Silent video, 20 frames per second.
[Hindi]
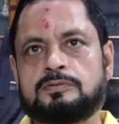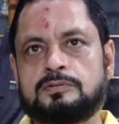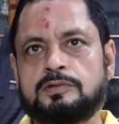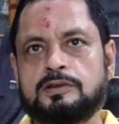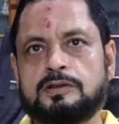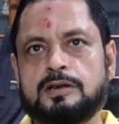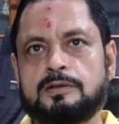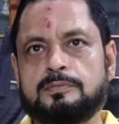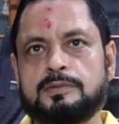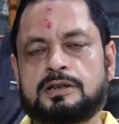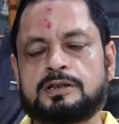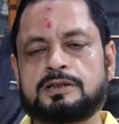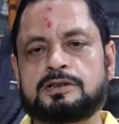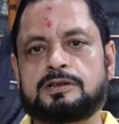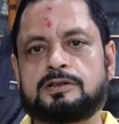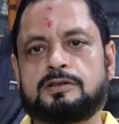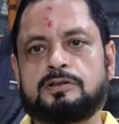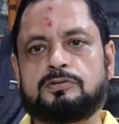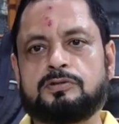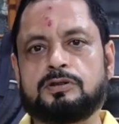दुनिया में
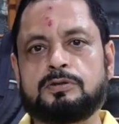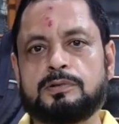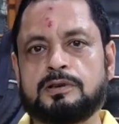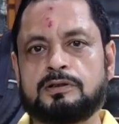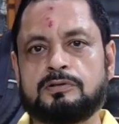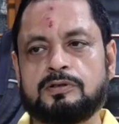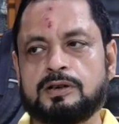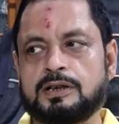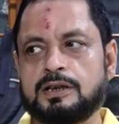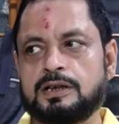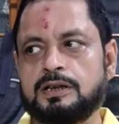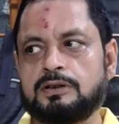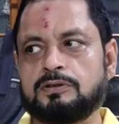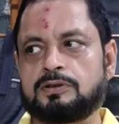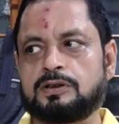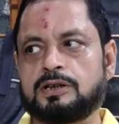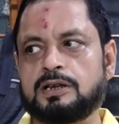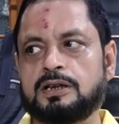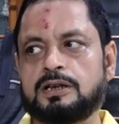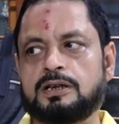किसी को कोई भगवान नहीं
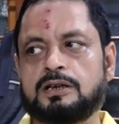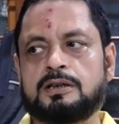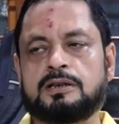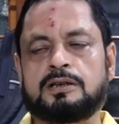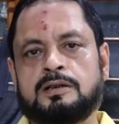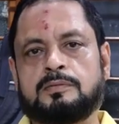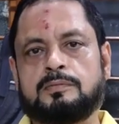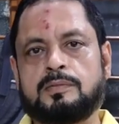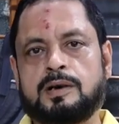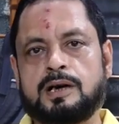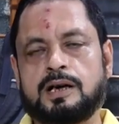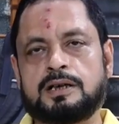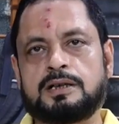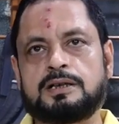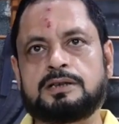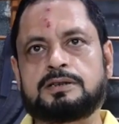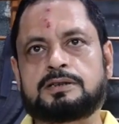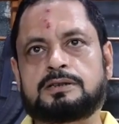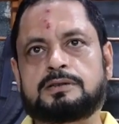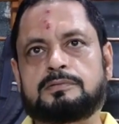होता है माँ
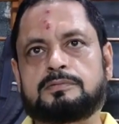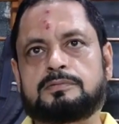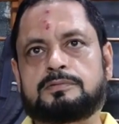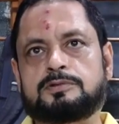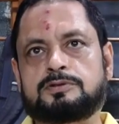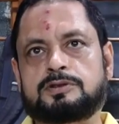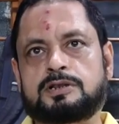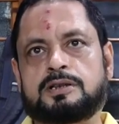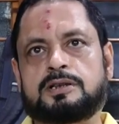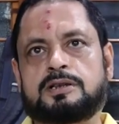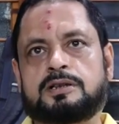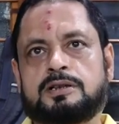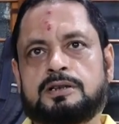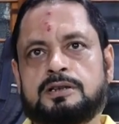ही सब कुछ है